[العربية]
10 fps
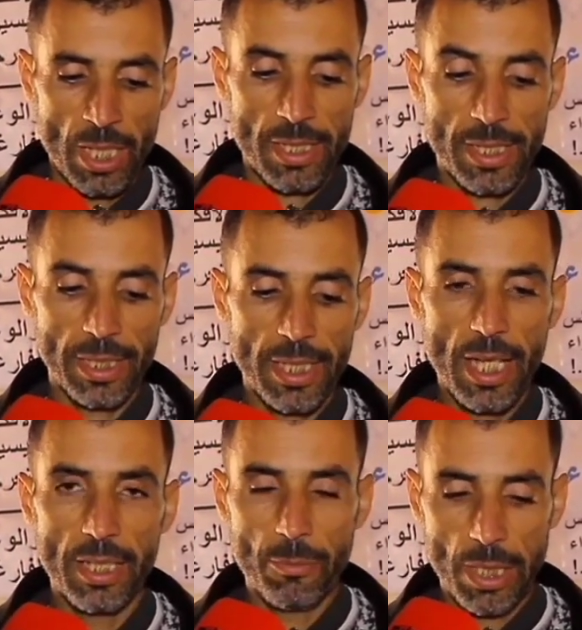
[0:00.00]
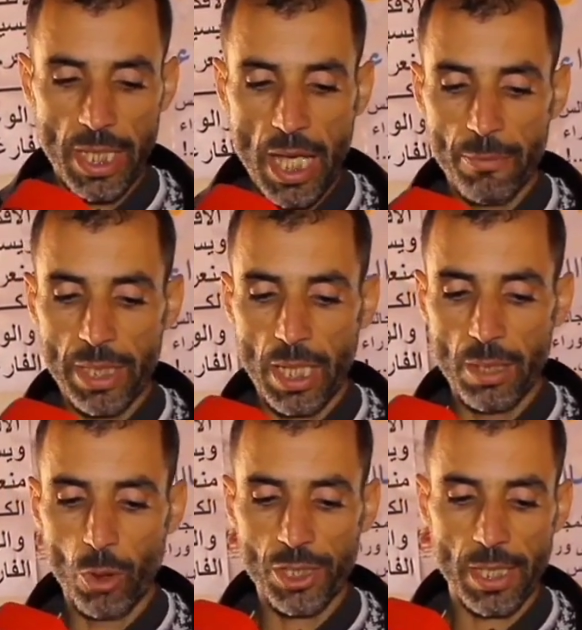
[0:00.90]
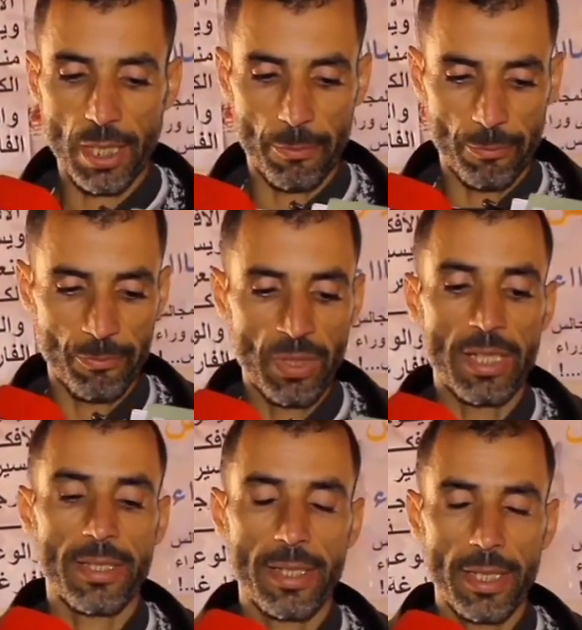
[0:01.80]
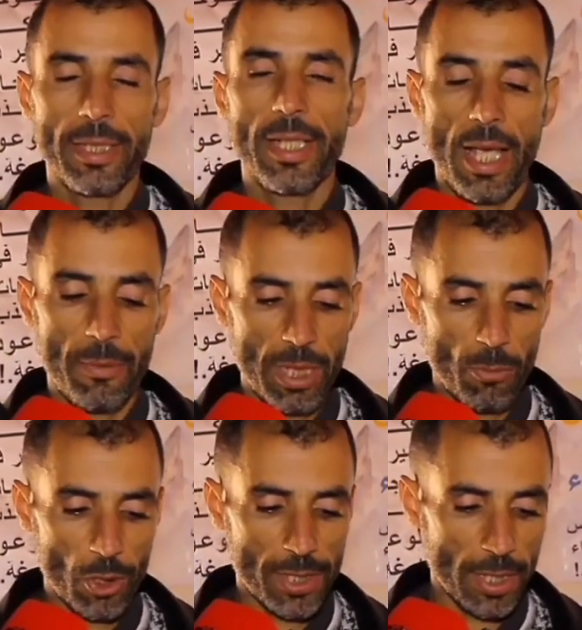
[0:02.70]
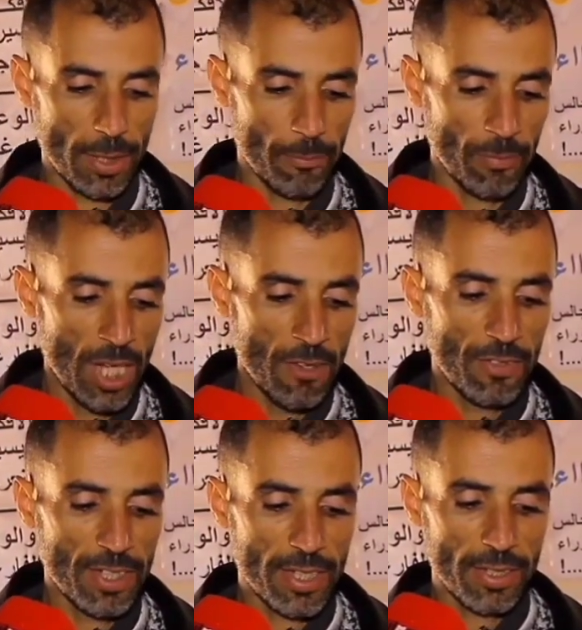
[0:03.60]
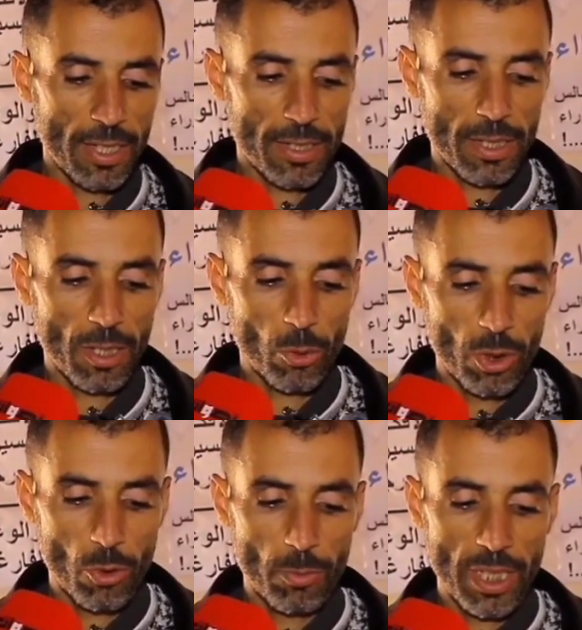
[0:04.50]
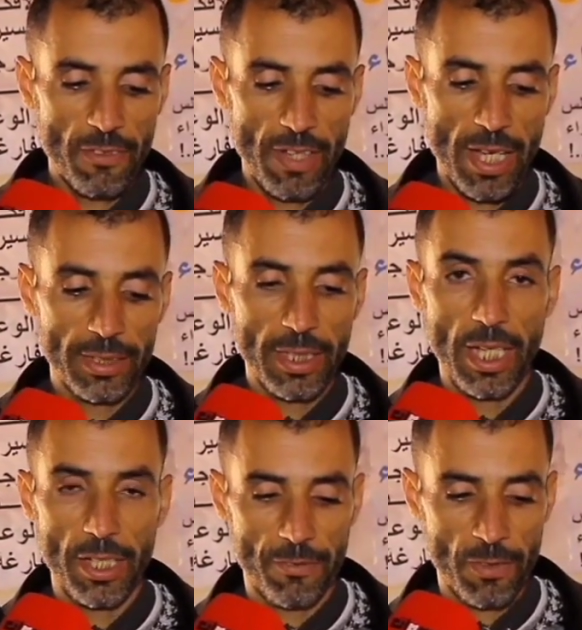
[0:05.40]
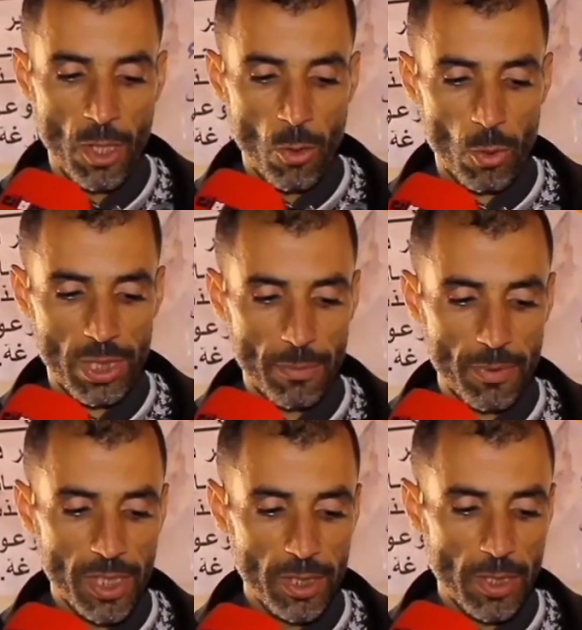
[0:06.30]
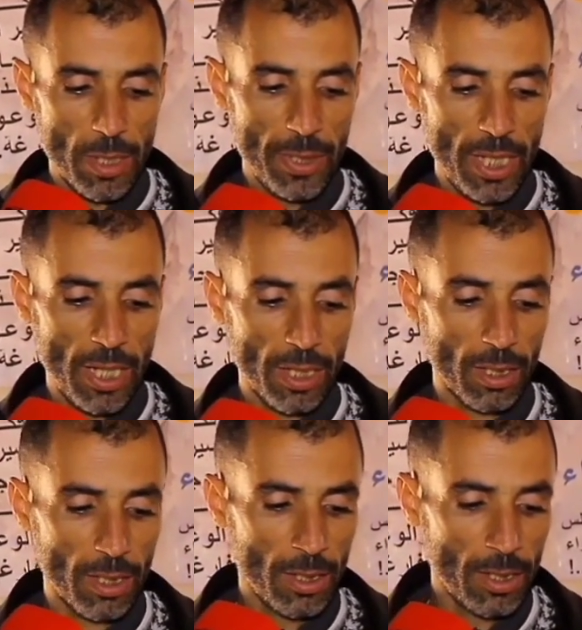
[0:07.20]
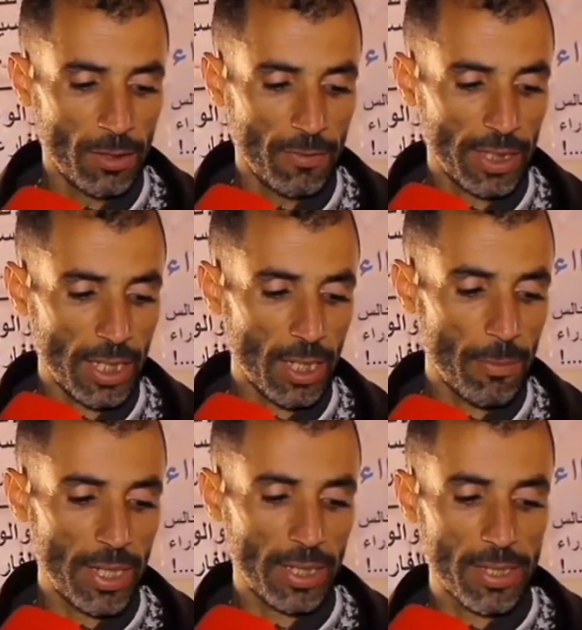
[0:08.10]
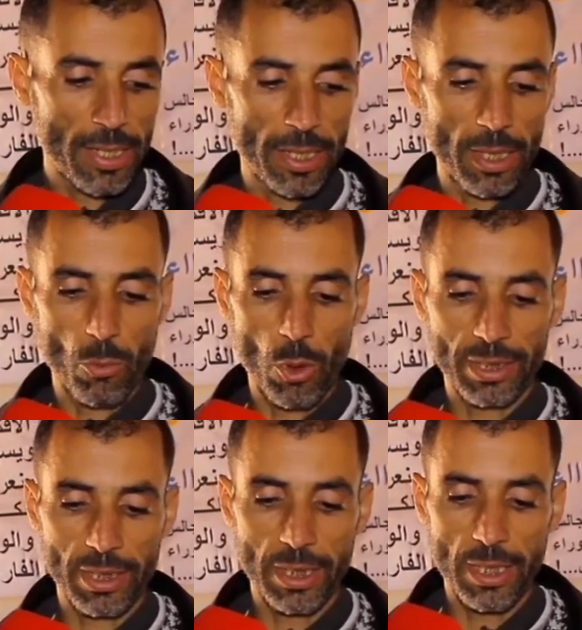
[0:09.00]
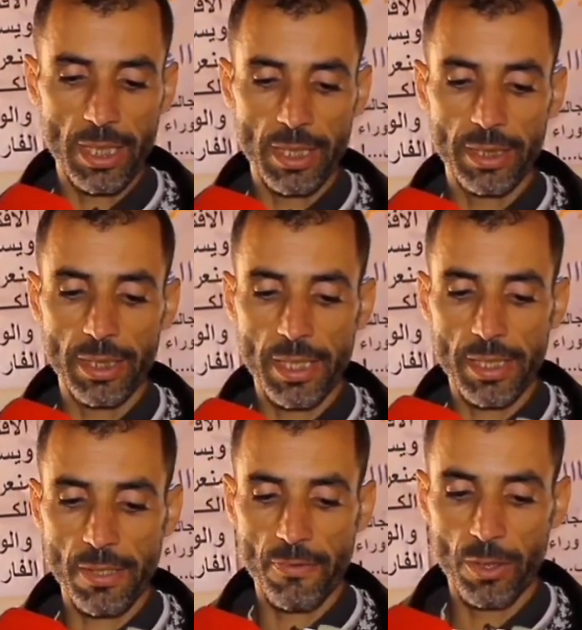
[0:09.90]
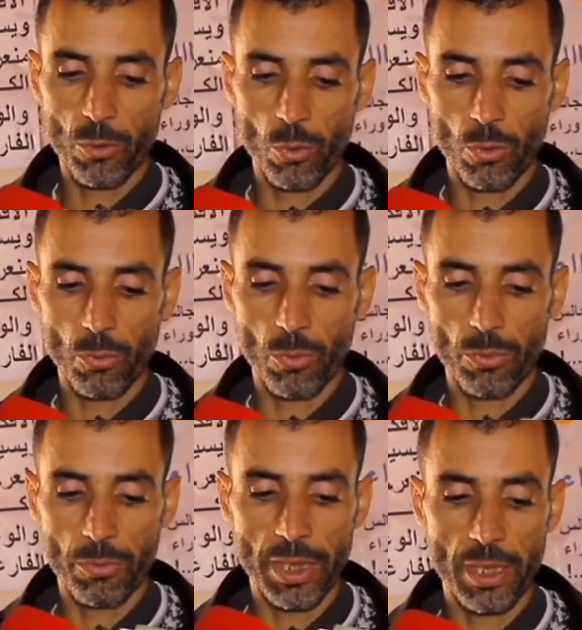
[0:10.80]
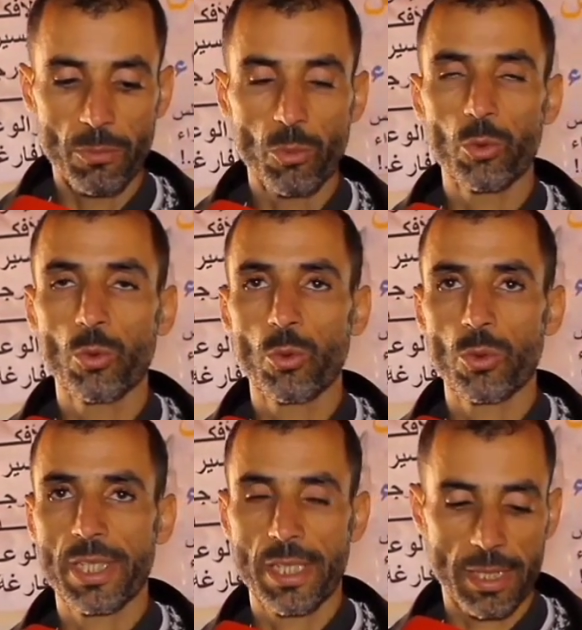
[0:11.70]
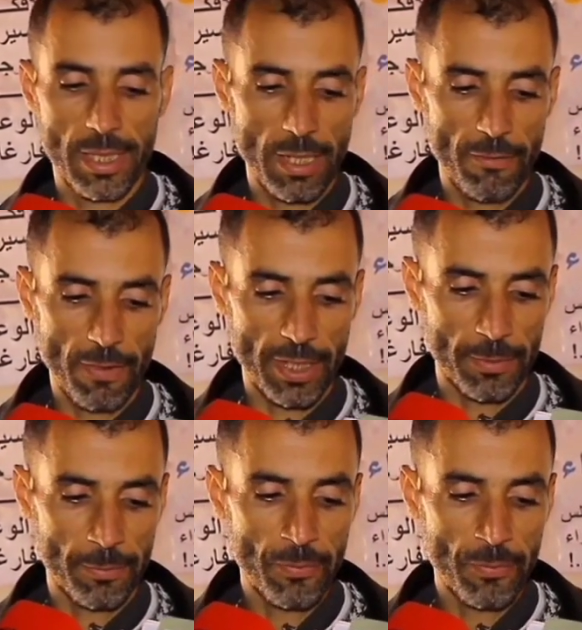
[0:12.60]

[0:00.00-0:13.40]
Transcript: السيد العالم العامل المحترم السيد العامل المحترم في انتظار تدخلكم لرفع هذا الحيف وتمتعنا بحق في الكهرباء كسائر المواطنين الذين استفادوا منه منذ سنة 2000